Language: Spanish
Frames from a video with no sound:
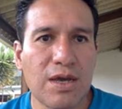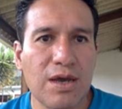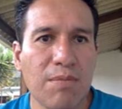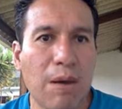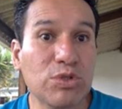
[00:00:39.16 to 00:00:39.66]

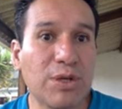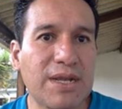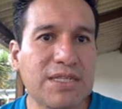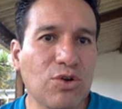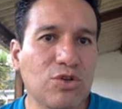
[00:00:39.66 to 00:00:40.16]
Vamos a ver
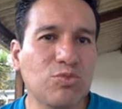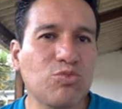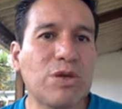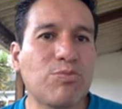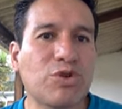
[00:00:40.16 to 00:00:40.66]
esta cosa
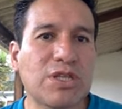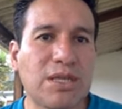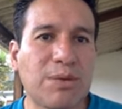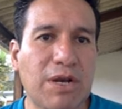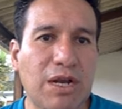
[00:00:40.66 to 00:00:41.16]
muy
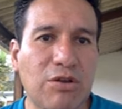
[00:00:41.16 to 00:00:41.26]
importante para que